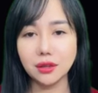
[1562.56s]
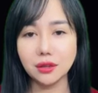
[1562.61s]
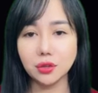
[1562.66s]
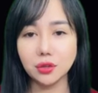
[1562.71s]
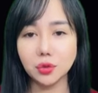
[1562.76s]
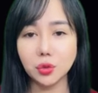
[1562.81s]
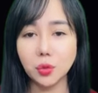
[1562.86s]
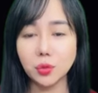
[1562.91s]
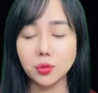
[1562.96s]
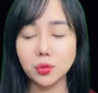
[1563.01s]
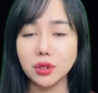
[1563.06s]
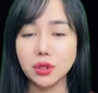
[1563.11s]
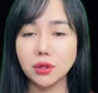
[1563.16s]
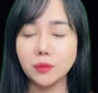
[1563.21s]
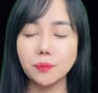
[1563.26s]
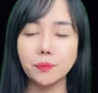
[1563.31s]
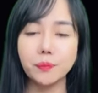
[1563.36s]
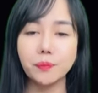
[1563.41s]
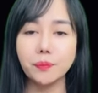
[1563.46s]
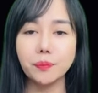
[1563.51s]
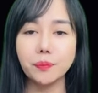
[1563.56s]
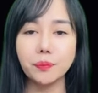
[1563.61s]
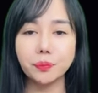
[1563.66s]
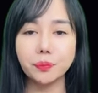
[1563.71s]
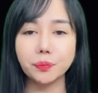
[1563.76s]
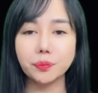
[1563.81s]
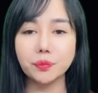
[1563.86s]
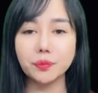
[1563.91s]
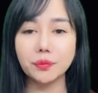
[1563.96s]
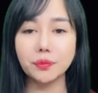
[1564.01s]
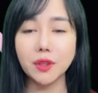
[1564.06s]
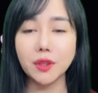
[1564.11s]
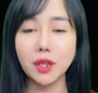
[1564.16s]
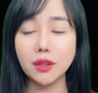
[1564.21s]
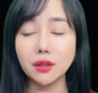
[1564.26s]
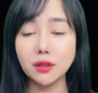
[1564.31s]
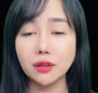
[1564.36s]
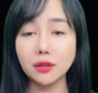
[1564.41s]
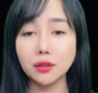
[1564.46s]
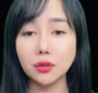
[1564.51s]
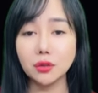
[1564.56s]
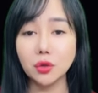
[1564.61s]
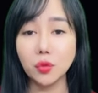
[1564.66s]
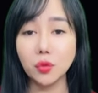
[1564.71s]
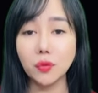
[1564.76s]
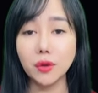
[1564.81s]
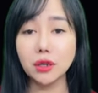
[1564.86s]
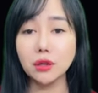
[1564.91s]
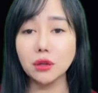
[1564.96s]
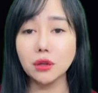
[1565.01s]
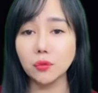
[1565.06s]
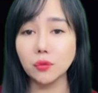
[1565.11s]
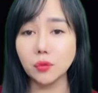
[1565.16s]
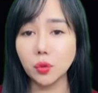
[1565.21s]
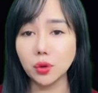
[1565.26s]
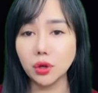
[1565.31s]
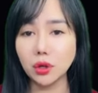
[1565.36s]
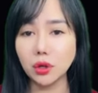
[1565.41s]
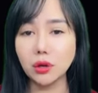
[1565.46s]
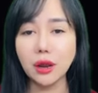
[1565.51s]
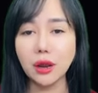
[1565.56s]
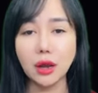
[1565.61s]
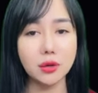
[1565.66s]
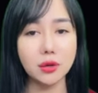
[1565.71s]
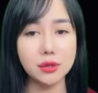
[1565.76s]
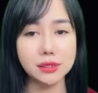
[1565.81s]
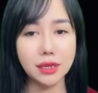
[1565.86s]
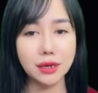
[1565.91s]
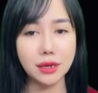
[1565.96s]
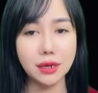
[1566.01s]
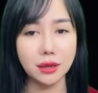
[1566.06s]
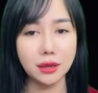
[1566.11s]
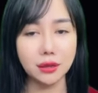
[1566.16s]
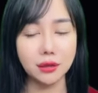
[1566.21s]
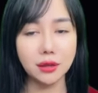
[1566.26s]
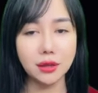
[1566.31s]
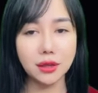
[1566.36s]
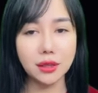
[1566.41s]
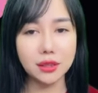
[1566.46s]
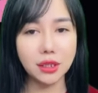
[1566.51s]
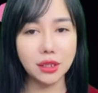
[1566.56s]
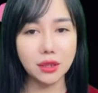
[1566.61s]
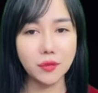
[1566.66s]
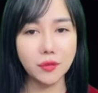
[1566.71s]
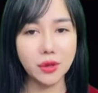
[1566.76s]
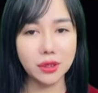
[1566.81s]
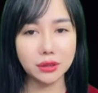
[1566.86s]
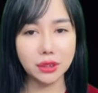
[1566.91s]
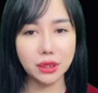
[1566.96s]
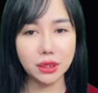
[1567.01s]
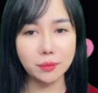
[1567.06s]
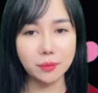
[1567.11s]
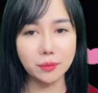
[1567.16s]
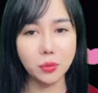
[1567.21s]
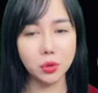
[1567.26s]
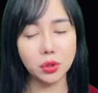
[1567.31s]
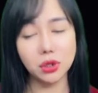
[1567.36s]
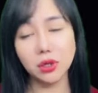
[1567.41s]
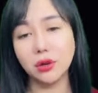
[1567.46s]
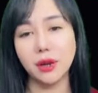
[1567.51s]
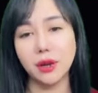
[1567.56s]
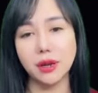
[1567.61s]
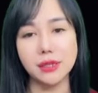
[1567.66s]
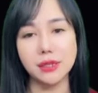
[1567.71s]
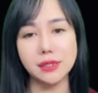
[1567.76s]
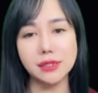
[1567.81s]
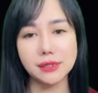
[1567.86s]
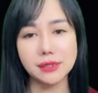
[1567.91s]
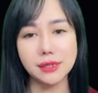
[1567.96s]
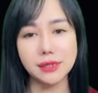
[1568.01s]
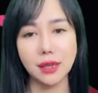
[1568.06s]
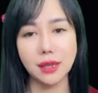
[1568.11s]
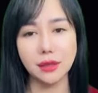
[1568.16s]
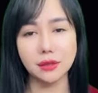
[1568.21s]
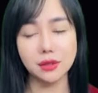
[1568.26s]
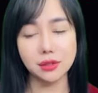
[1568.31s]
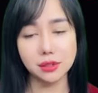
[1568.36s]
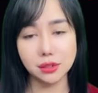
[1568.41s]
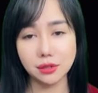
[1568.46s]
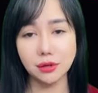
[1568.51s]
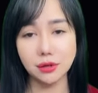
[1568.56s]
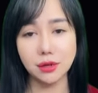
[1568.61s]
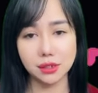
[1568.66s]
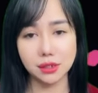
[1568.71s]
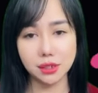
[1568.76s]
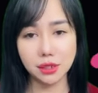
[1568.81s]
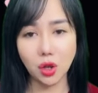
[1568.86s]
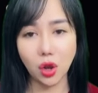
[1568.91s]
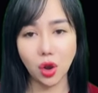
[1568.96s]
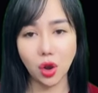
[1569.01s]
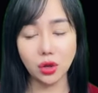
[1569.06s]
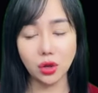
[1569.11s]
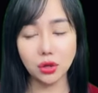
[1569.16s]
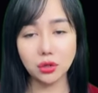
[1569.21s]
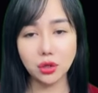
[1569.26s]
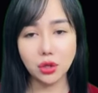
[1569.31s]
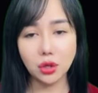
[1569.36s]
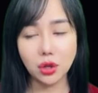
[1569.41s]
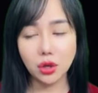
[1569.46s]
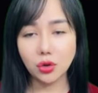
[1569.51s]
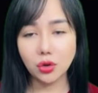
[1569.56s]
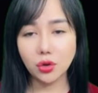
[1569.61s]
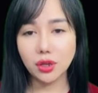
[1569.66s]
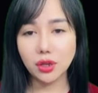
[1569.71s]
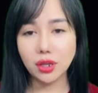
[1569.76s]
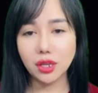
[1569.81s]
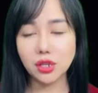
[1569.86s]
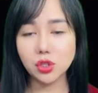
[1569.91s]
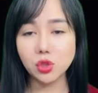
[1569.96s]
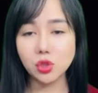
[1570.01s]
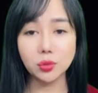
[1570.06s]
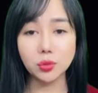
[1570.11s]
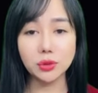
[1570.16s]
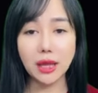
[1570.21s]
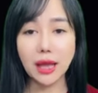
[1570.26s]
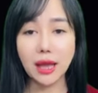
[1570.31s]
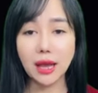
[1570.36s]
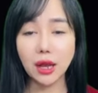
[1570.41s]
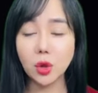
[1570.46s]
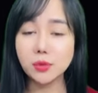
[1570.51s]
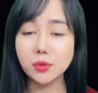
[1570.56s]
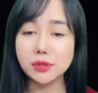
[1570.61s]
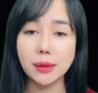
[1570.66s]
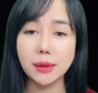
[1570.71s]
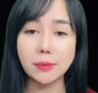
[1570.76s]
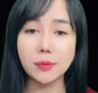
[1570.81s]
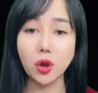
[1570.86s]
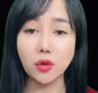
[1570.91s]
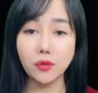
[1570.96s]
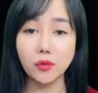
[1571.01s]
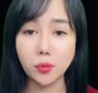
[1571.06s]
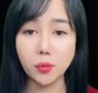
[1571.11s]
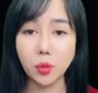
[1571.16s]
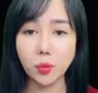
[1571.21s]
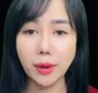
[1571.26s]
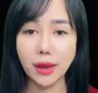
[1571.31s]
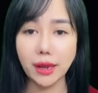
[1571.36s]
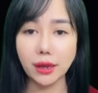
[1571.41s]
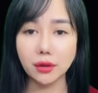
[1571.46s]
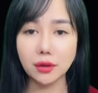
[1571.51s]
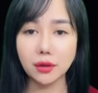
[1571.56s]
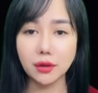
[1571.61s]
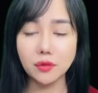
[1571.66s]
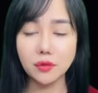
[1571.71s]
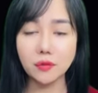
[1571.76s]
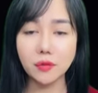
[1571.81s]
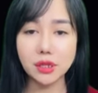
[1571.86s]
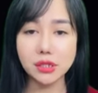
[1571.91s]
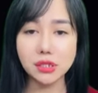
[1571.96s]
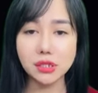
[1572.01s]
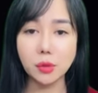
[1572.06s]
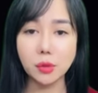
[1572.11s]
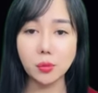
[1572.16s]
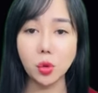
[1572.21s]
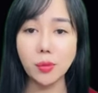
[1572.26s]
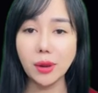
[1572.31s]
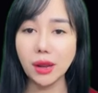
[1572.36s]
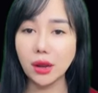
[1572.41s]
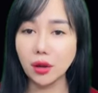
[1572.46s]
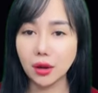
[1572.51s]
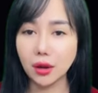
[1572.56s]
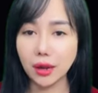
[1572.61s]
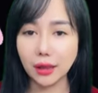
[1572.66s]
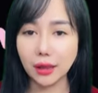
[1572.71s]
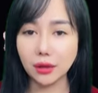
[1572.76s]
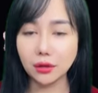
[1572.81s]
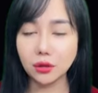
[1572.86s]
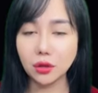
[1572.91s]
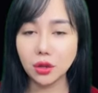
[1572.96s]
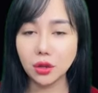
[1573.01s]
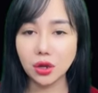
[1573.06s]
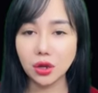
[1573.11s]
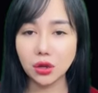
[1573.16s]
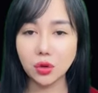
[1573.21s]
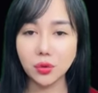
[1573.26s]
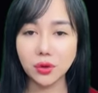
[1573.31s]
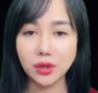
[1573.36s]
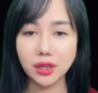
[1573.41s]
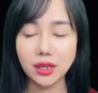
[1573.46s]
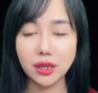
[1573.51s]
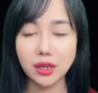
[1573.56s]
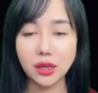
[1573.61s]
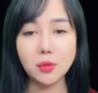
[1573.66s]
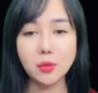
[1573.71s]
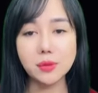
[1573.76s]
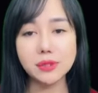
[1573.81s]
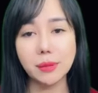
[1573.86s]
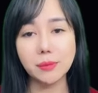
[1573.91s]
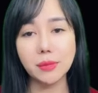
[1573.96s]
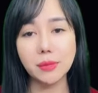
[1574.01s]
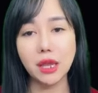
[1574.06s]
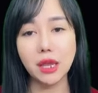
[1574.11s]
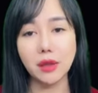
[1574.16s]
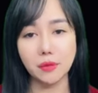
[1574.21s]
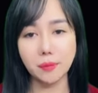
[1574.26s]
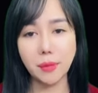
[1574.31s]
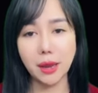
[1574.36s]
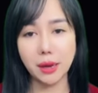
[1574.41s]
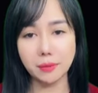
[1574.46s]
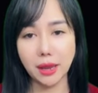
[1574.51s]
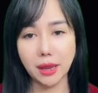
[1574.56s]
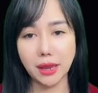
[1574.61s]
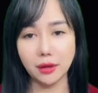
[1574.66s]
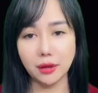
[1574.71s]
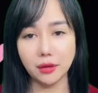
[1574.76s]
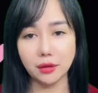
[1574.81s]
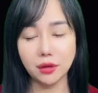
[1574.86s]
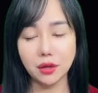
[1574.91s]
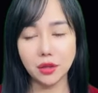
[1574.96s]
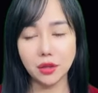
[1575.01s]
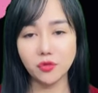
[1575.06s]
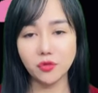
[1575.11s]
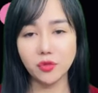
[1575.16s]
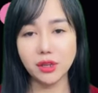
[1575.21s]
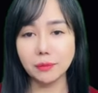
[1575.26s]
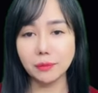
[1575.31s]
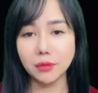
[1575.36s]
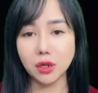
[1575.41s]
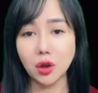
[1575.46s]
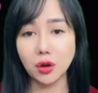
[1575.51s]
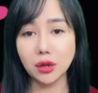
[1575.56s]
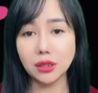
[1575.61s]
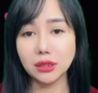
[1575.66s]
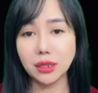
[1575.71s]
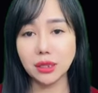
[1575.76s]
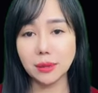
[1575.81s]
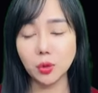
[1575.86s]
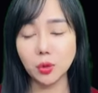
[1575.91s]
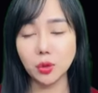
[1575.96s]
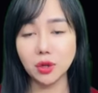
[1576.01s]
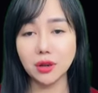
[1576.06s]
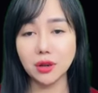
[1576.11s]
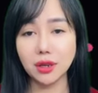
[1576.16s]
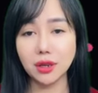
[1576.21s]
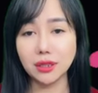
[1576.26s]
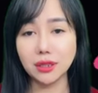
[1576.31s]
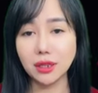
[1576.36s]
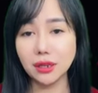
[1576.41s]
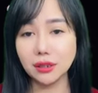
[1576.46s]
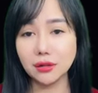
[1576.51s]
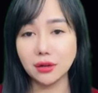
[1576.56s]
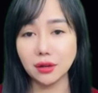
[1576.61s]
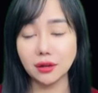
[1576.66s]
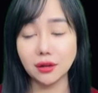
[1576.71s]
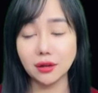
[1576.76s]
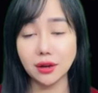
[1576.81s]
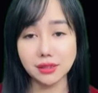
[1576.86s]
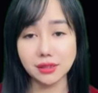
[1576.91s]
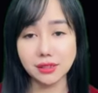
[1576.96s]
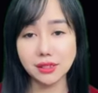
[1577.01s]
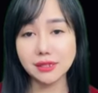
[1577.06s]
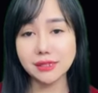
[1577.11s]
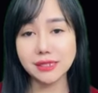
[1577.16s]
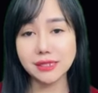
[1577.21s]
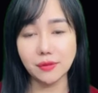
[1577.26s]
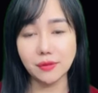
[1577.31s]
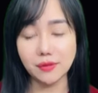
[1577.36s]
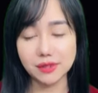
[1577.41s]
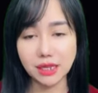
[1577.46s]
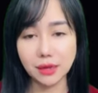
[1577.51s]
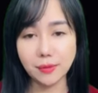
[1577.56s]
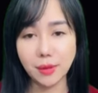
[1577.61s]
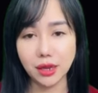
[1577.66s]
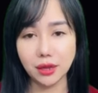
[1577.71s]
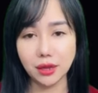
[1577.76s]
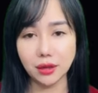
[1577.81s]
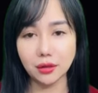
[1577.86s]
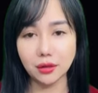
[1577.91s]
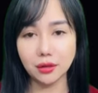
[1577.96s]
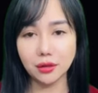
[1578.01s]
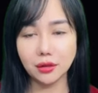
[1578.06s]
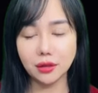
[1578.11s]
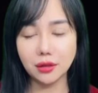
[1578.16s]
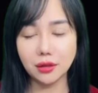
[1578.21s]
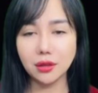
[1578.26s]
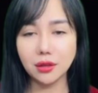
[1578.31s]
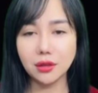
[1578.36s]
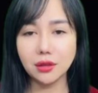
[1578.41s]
là giữ được mạng sống cho Hứa Lâm. Lúc ra khỏi phòng bệnh, bà tình cờ thấy Hứa Gia Kỳ thong thả bước tới chỗ Trần Luật để trò chuyện. Quả nhiên, cuộc sống của đứa con gái này tốt hơn bà nghĩ. Hứa Gia Kỳ, tại sao cô có thể ở đó mà mỉm cười được chứ?